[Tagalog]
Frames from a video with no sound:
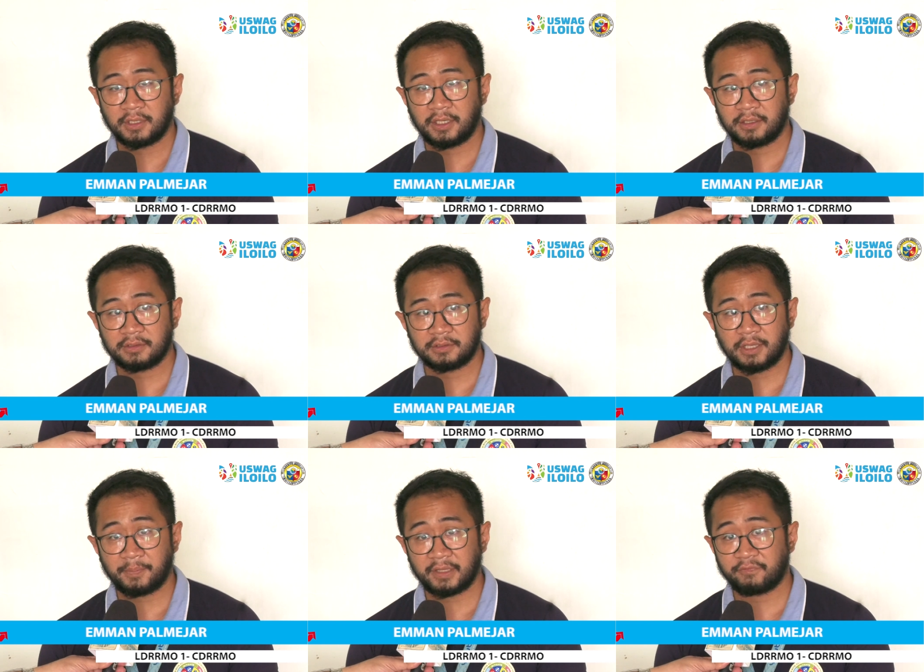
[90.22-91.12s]
uh,
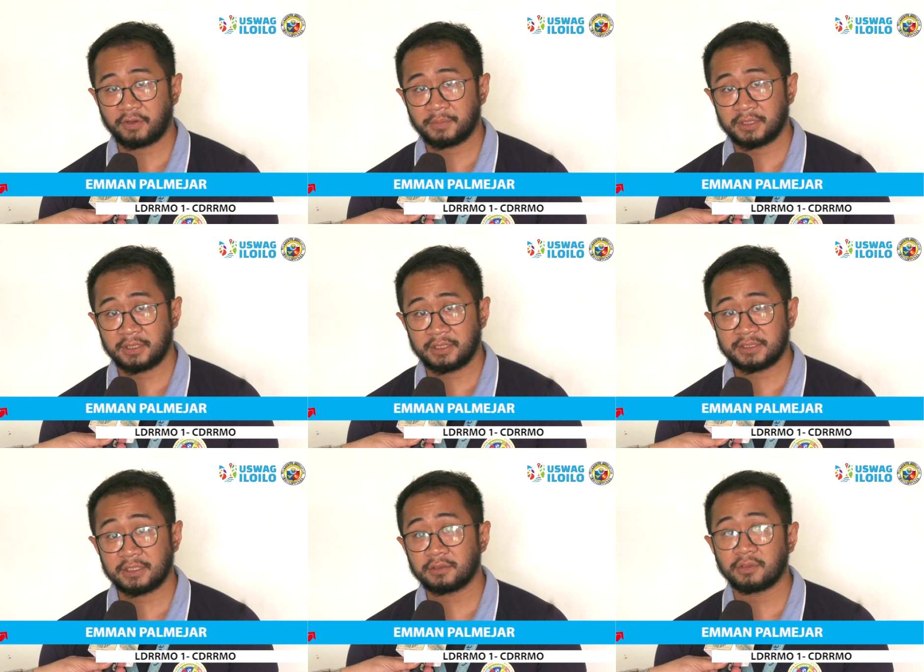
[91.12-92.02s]
dapat from a
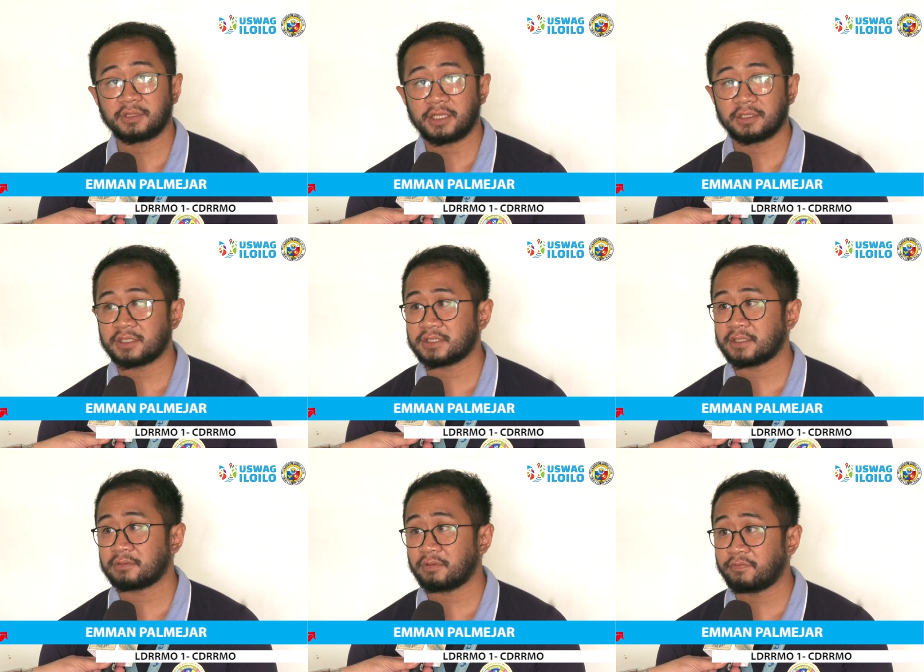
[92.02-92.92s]
sealed container
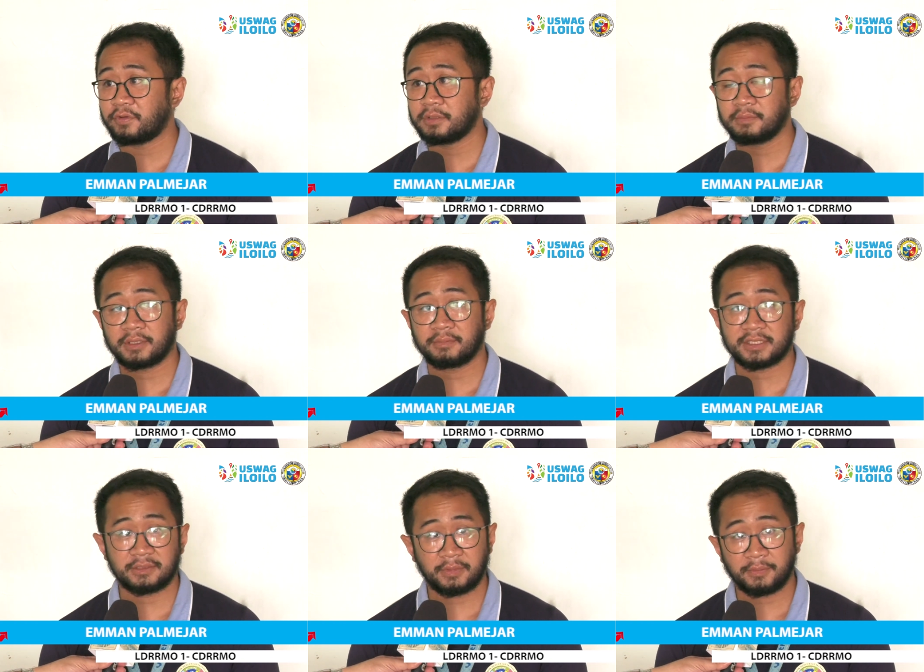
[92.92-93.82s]
siya to avoid man
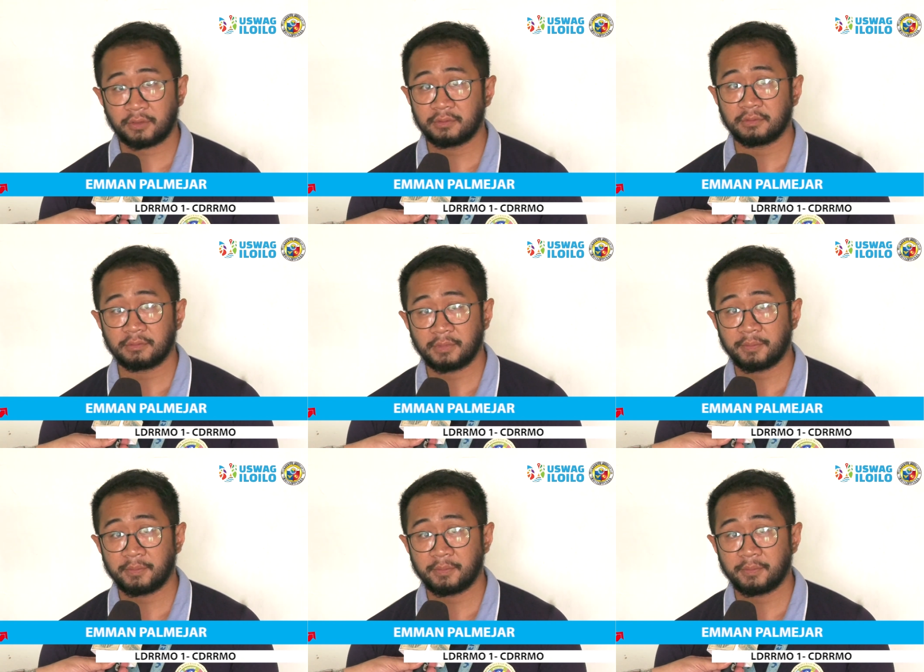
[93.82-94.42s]
basi may makun,